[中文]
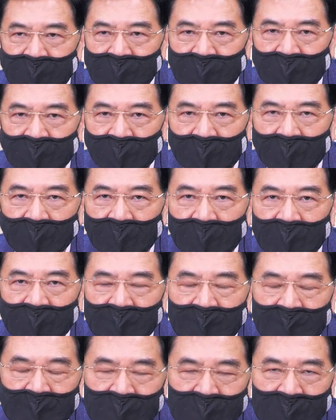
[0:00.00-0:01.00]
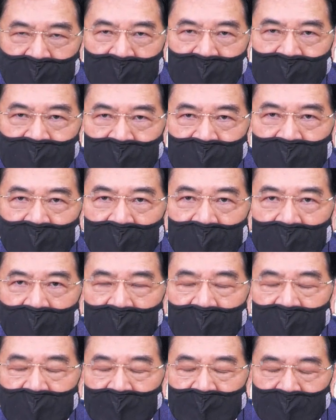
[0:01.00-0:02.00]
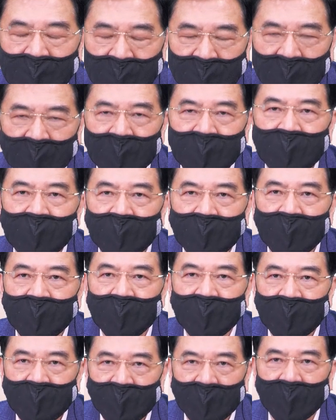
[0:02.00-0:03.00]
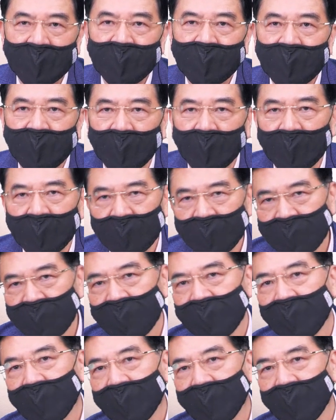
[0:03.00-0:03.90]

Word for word: 十多、三十多、三七、三九、四